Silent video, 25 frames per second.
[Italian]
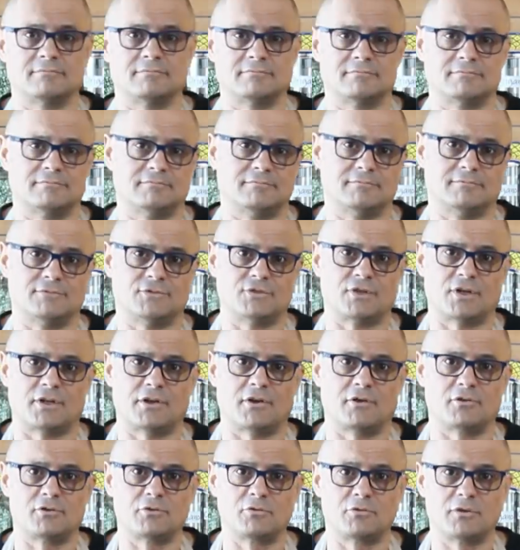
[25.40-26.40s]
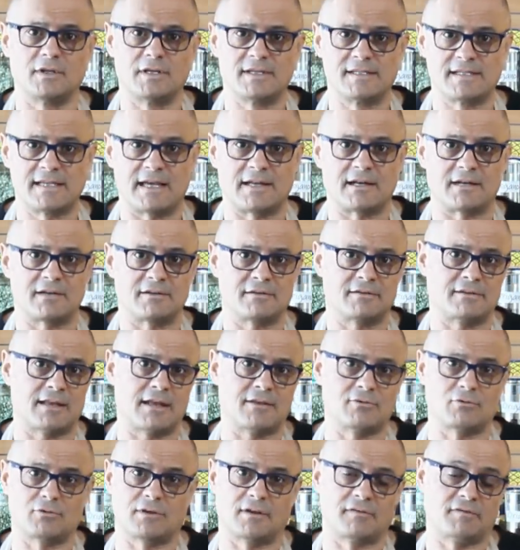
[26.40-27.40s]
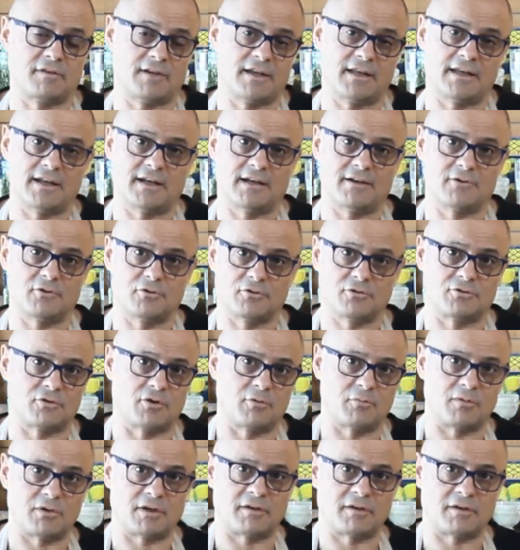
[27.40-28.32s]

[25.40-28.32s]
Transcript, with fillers: mh, mm, cercherò di utilizzare intanto una farina non troppo